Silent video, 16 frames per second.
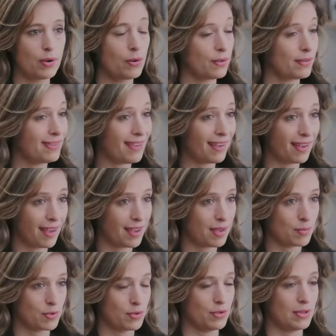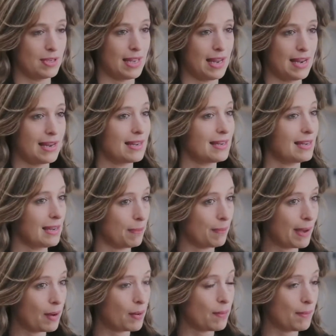Le terrain émotionnel n'est
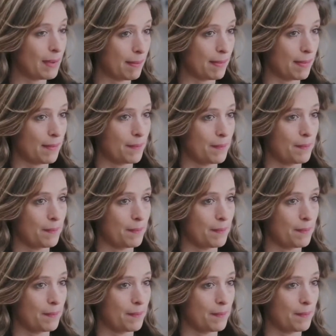pas le même.